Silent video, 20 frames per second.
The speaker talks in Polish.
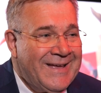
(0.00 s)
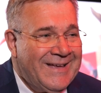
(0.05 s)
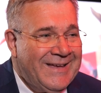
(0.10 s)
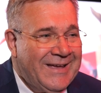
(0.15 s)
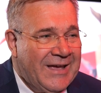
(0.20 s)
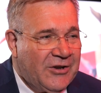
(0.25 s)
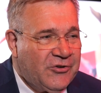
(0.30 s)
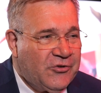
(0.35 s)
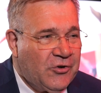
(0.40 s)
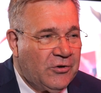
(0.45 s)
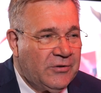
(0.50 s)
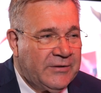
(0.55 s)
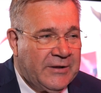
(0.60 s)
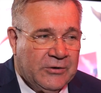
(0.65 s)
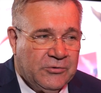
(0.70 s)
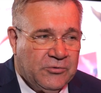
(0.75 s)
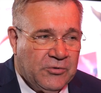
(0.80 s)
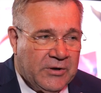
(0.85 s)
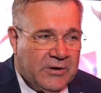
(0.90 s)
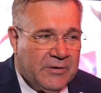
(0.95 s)
jezior, na
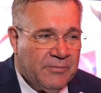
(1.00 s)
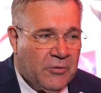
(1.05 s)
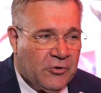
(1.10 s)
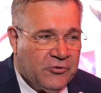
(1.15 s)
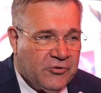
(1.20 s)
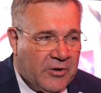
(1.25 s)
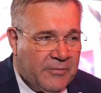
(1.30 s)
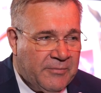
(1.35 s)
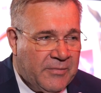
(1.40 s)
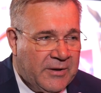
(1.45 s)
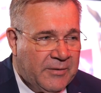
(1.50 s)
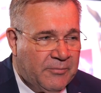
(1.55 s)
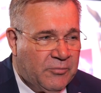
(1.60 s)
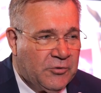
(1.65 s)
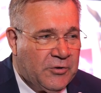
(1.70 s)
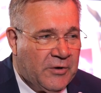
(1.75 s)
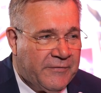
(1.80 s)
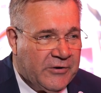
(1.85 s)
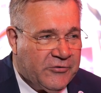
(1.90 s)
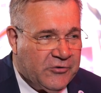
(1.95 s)
których możemy
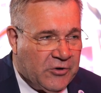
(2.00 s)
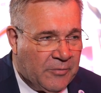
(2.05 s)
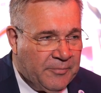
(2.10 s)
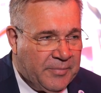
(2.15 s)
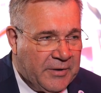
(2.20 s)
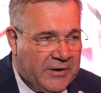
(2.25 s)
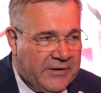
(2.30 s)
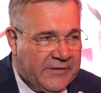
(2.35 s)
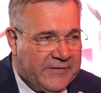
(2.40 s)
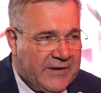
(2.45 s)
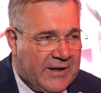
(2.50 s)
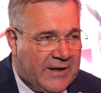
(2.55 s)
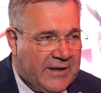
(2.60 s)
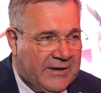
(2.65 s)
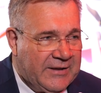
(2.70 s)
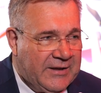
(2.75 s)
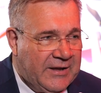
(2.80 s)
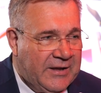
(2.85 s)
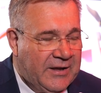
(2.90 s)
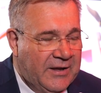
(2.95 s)
budować
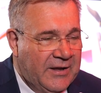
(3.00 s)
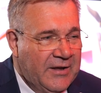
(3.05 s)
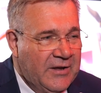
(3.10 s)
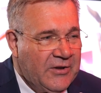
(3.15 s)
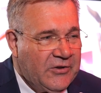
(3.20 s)
kąpieliska i